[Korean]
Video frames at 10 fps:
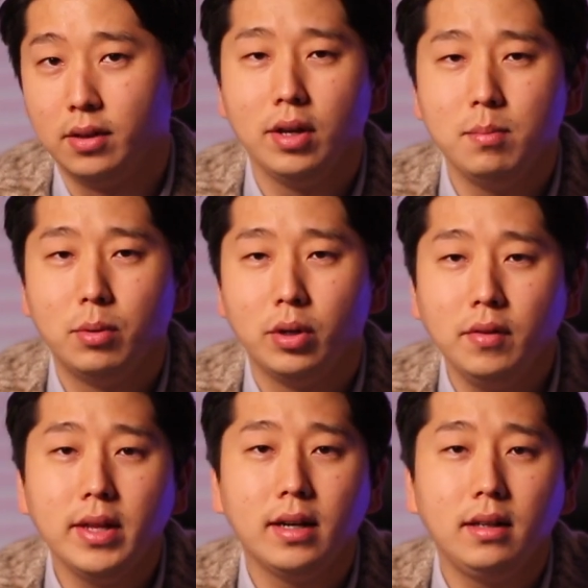거의 뭐
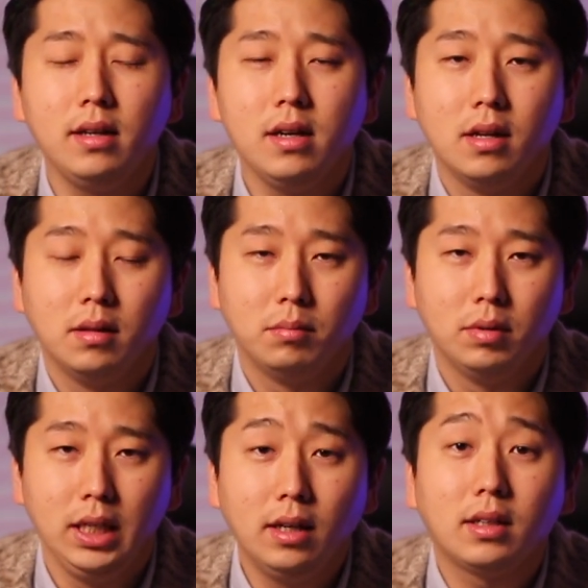현대를
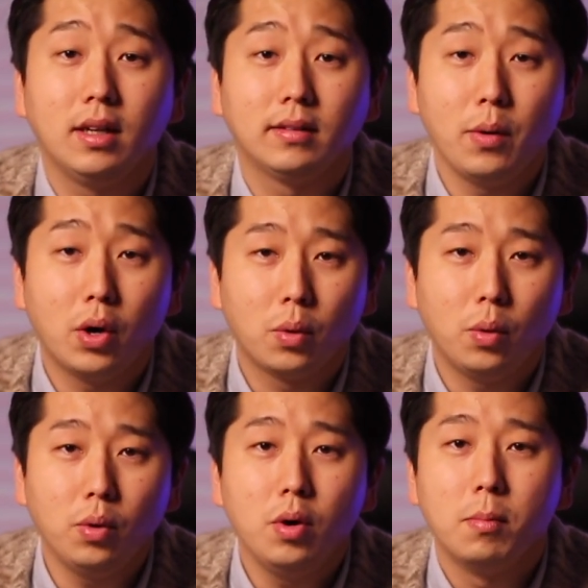일으켜
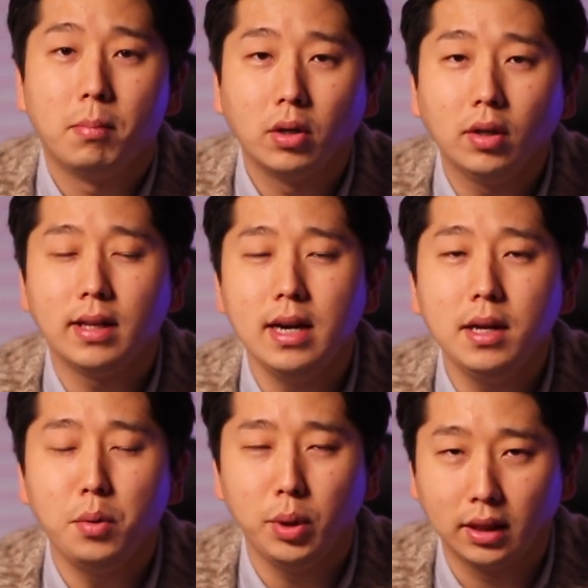세웠고 먹여
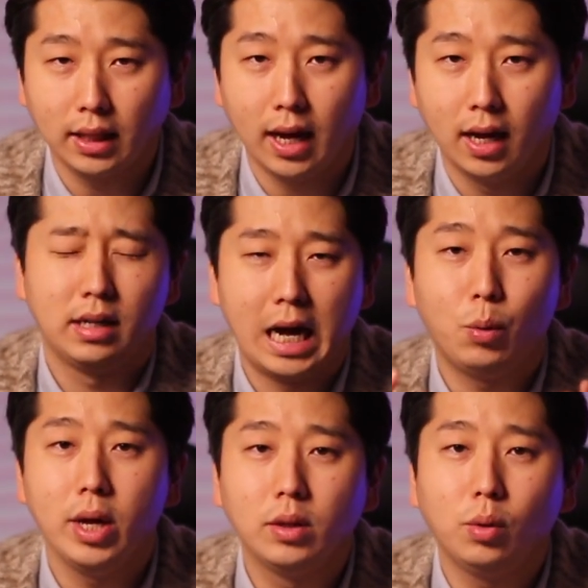살리고 있다
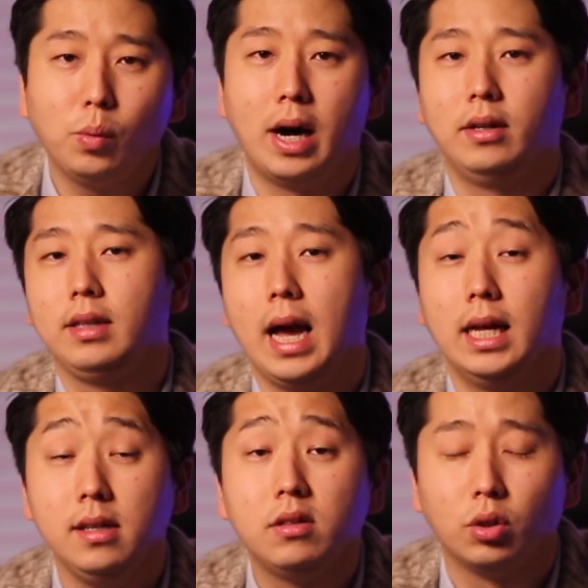라고 해도 과언이
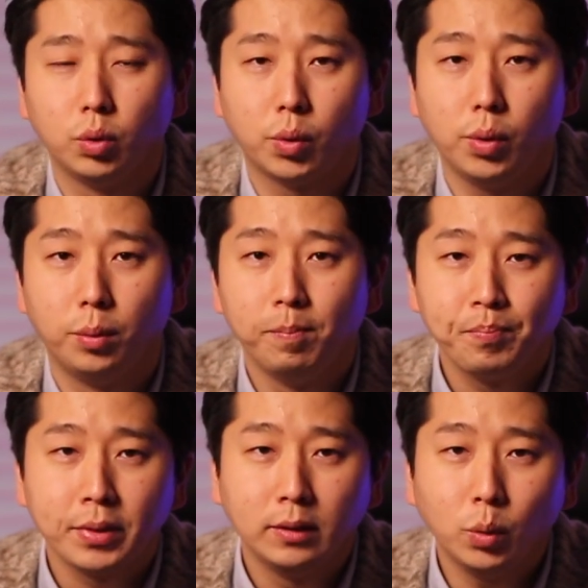아닐 정도로
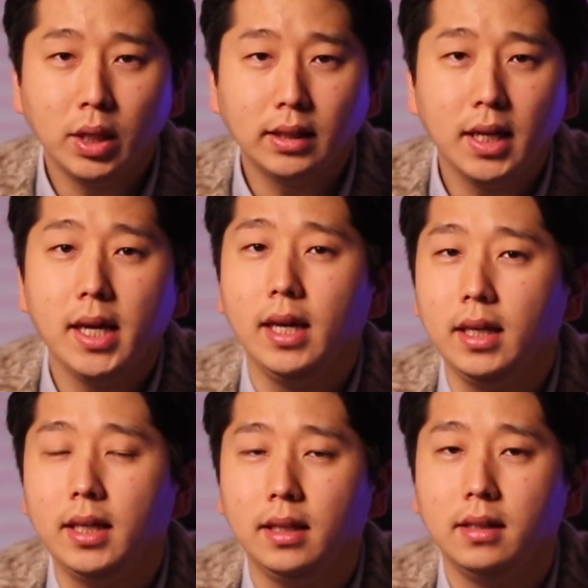소나타의
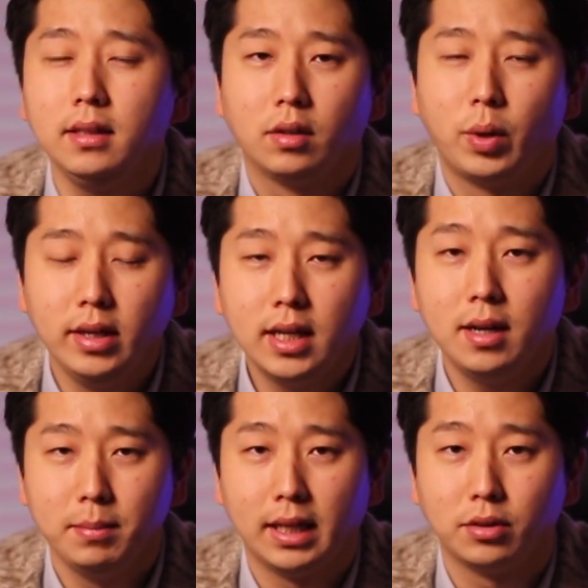인기는
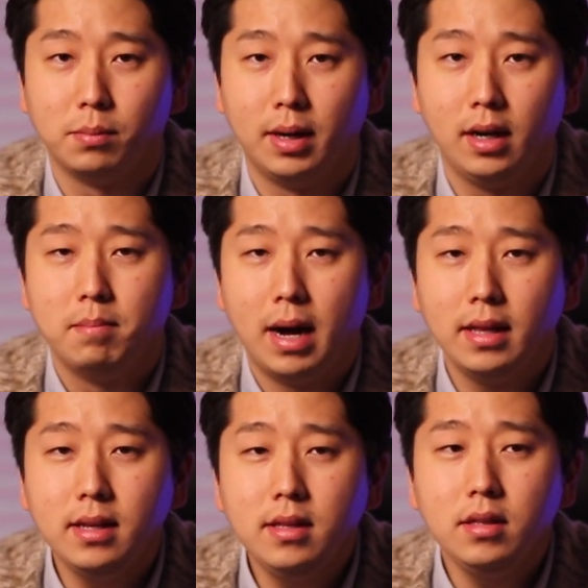굉장합니다. 정말
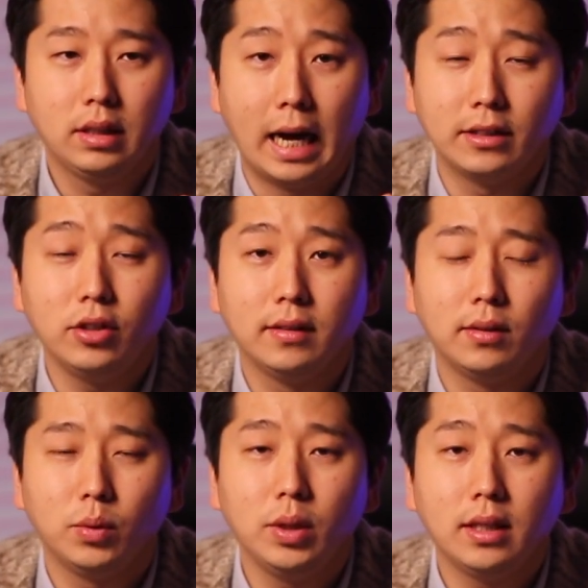많은
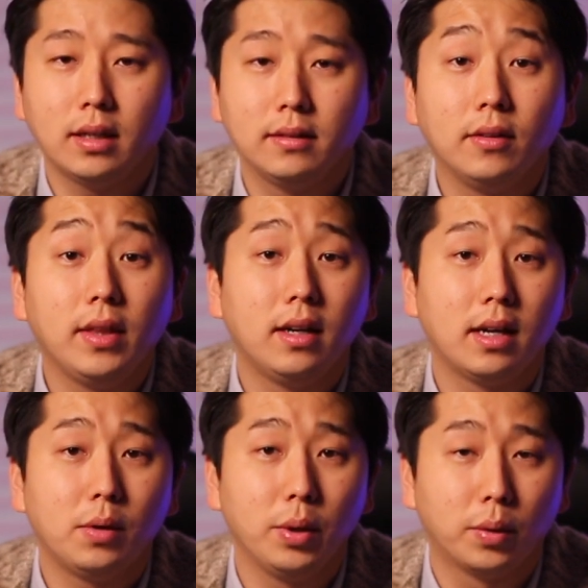가정에서 소나타를 선택을
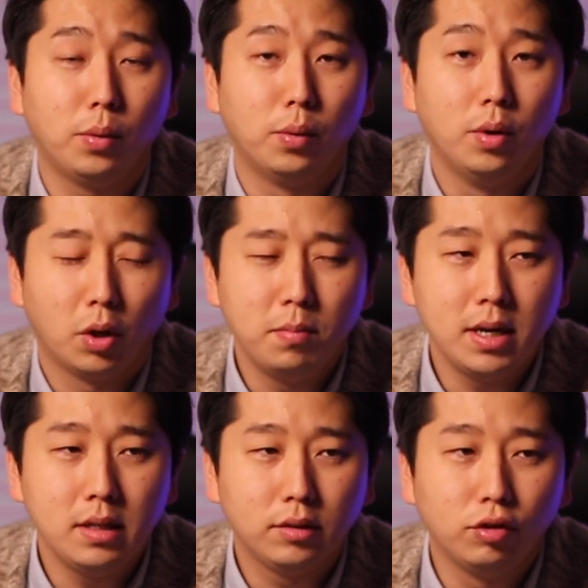하고 있고,
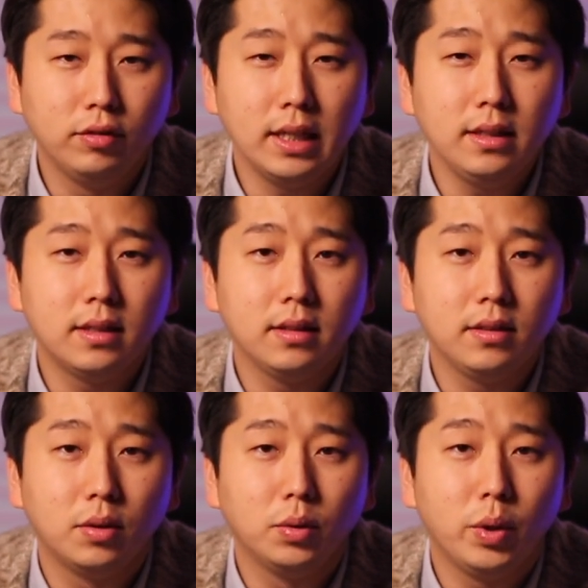정말 중산층
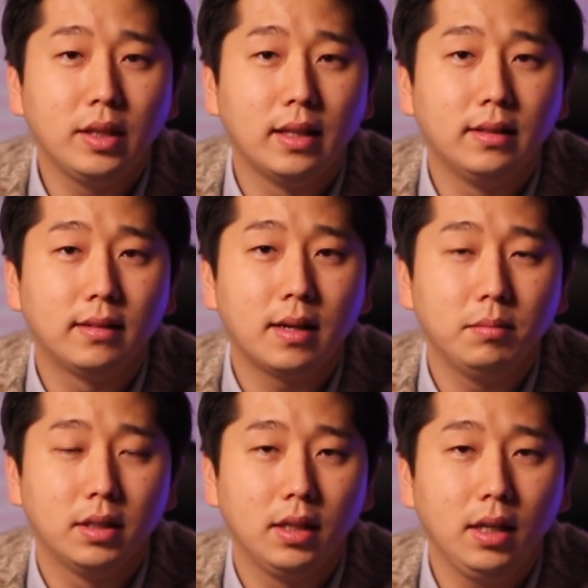정도에 되는
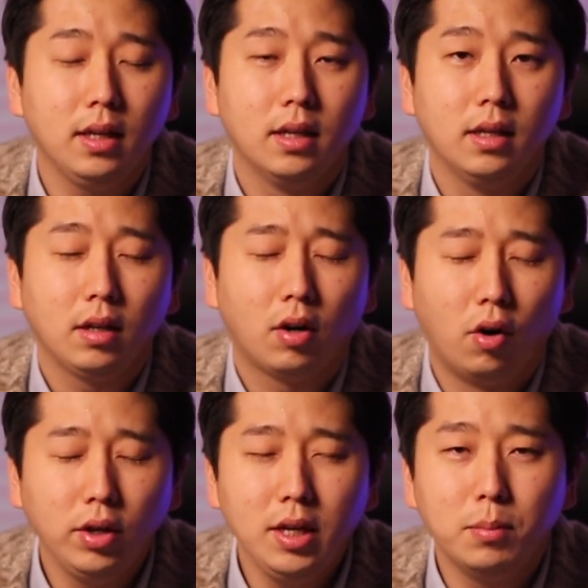사람들이,
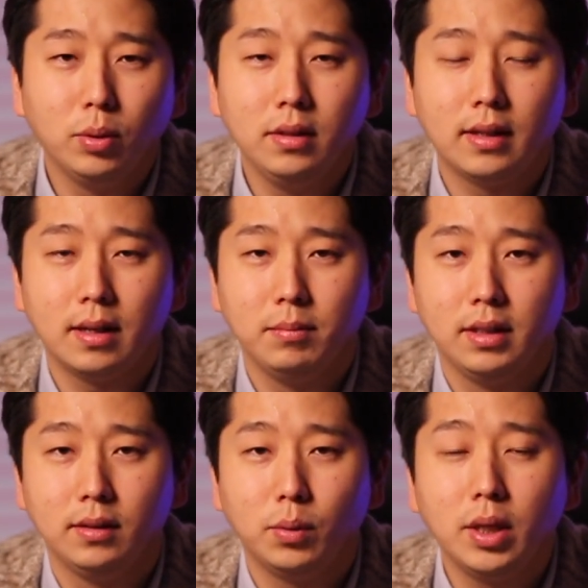거의 모든
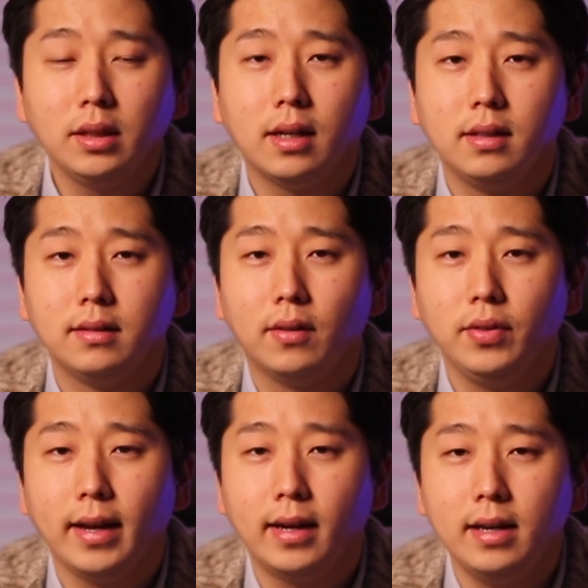사람들이 소나타를
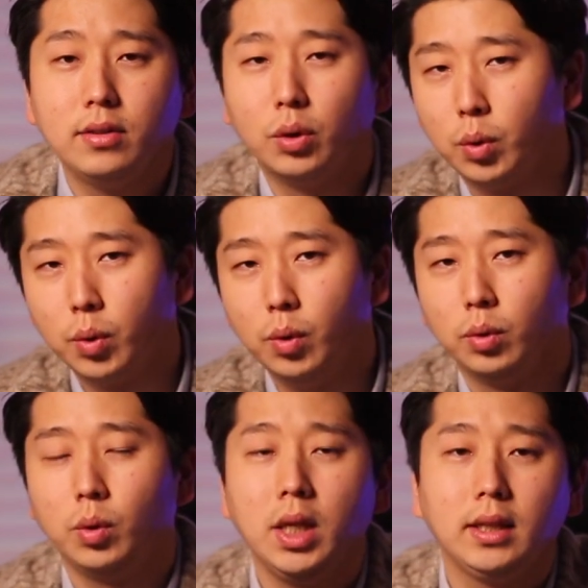선택할 정도로
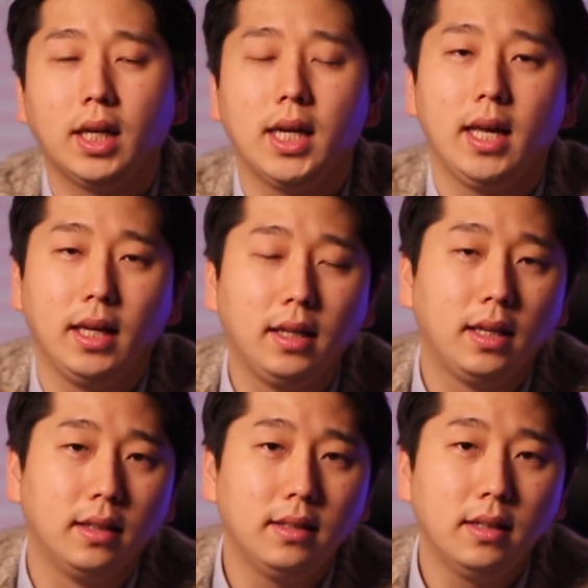소나타의
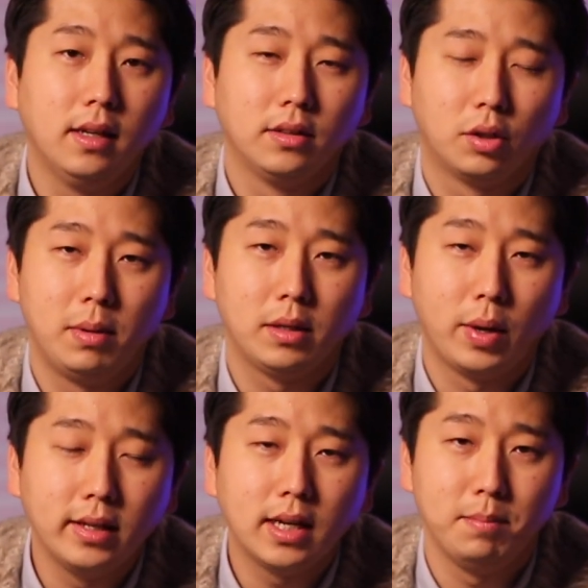인기는 정말
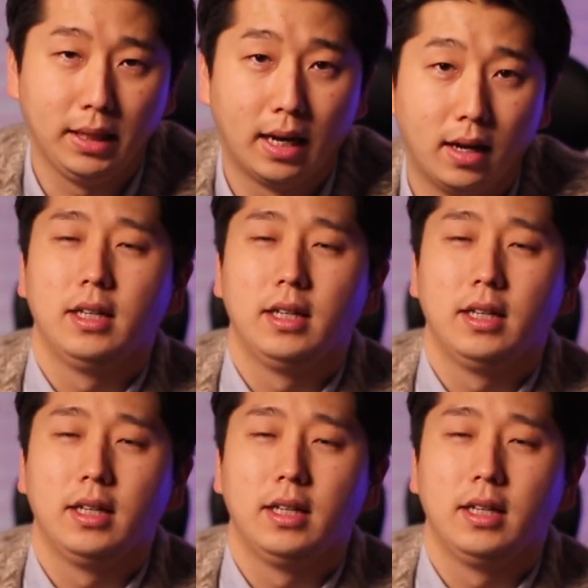굉장합니다.